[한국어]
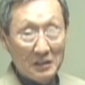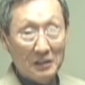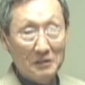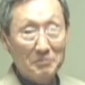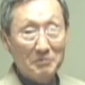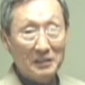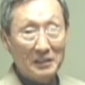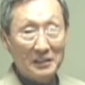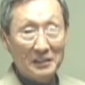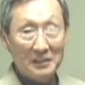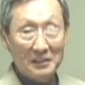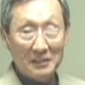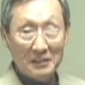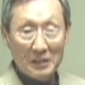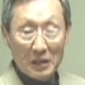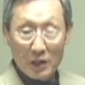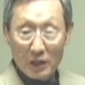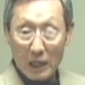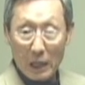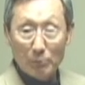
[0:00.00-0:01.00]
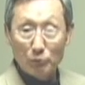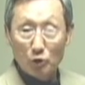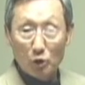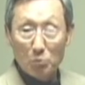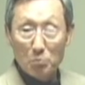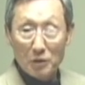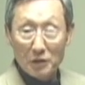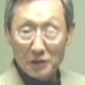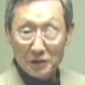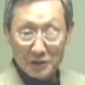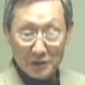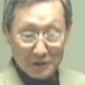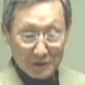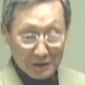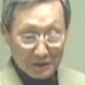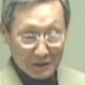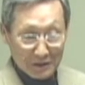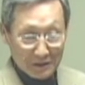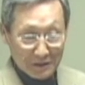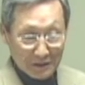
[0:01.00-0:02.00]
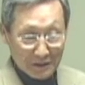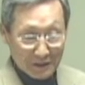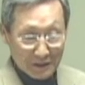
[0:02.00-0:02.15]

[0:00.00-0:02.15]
전 나 이 감동 먹었어, 전.